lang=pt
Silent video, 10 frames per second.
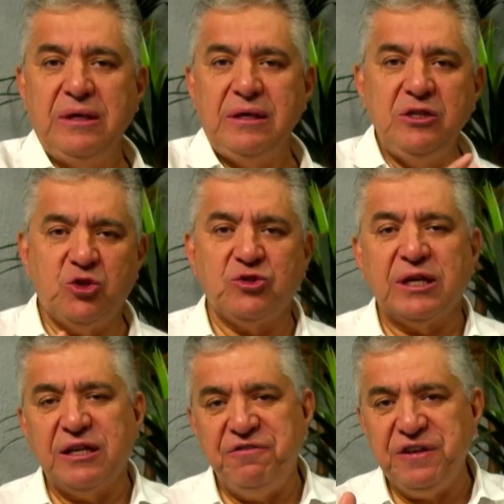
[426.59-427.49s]
Isso
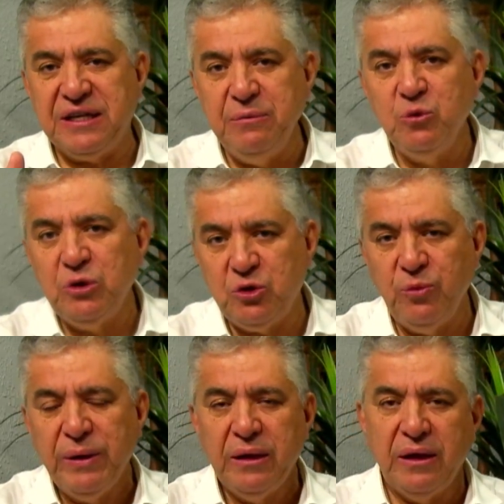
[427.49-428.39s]
sacrifica
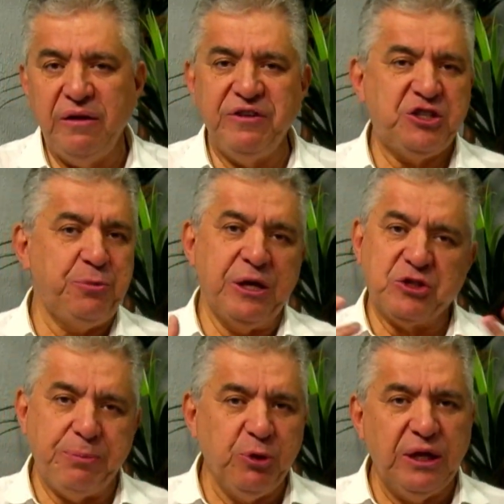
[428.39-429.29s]
muito investimentos
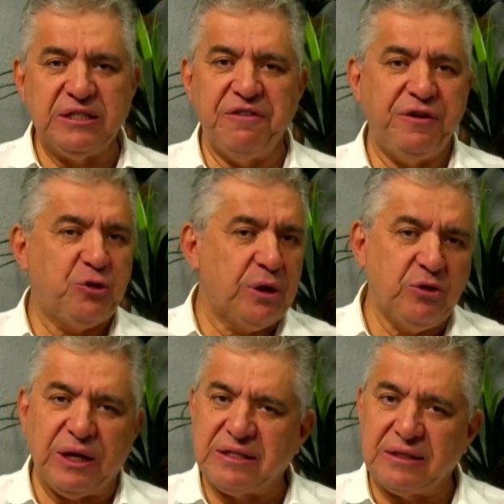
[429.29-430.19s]
que poderiam ser feitos na
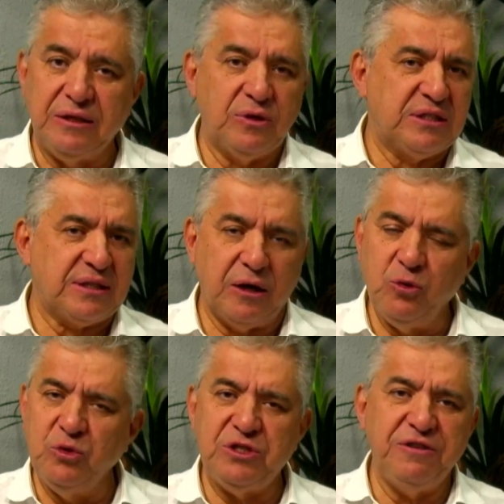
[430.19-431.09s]
educação, na
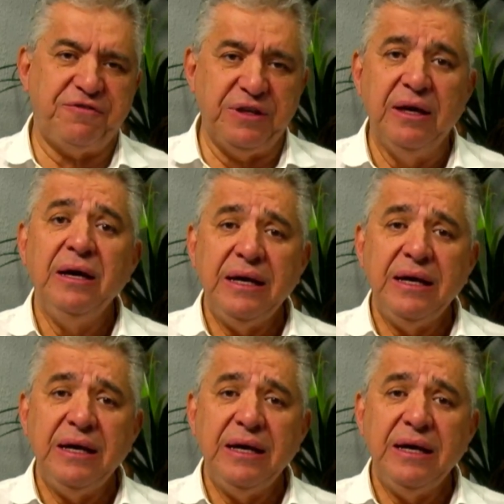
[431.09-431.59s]
saúde, enfim.